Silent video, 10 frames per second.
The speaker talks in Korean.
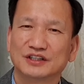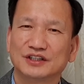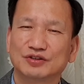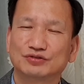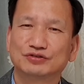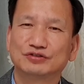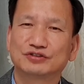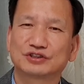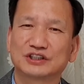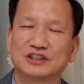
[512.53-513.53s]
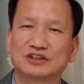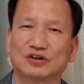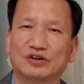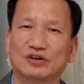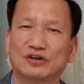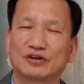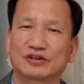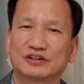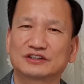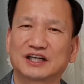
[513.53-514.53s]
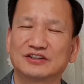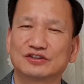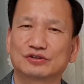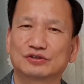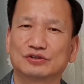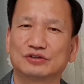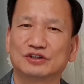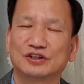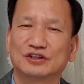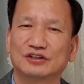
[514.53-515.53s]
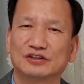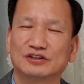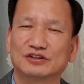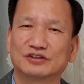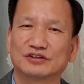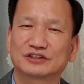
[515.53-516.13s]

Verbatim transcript: 이 우울증이 더 극단적으로 어,